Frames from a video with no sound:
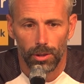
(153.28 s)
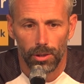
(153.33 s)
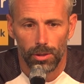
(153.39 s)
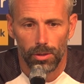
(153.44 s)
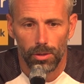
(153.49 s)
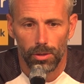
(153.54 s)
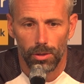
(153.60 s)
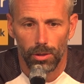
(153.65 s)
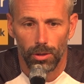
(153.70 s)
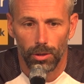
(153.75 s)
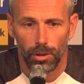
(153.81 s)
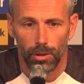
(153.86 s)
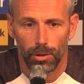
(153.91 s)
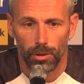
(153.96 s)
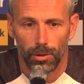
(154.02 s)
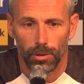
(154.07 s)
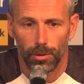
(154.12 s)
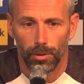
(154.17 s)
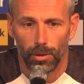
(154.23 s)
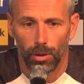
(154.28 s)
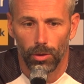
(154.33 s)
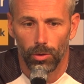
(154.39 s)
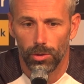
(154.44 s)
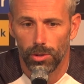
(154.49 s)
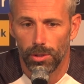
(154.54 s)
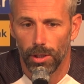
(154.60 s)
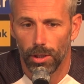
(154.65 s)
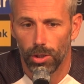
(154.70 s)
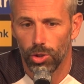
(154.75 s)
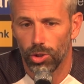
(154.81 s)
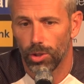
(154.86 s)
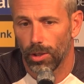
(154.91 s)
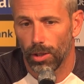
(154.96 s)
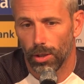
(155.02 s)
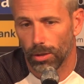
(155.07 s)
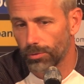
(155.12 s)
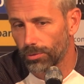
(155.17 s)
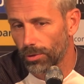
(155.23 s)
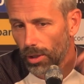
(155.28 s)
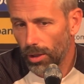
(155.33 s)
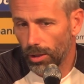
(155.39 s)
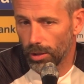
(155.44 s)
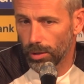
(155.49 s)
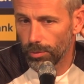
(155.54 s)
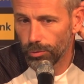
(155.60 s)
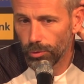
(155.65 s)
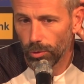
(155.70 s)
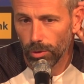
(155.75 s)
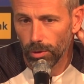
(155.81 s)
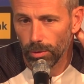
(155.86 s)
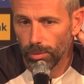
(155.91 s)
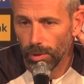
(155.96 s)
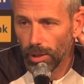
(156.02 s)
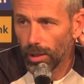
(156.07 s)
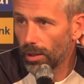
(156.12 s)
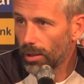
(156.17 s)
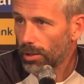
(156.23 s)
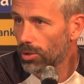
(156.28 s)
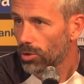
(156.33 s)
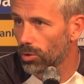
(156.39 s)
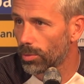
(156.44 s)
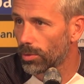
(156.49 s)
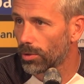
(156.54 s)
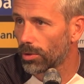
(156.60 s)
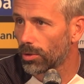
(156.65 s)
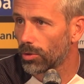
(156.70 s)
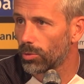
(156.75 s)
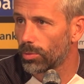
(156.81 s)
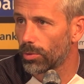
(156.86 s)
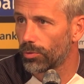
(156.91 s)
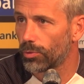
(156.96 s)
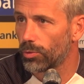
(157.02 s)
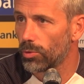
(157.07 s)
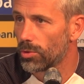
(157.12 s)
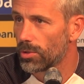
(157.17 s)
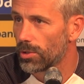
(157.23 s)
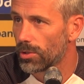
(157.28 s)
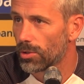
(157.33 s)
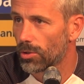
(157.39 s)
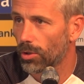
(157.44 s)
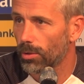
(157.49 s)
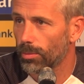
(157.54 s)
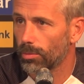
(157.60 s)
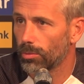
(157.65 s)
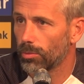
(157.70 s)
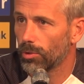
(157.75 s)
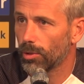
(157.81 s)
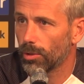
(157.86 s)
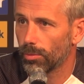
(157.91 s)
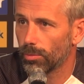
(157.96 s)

dass sie äh, auch sehr stark, vor allen Dingen im vorderen Bereich, über, über Physis kommen.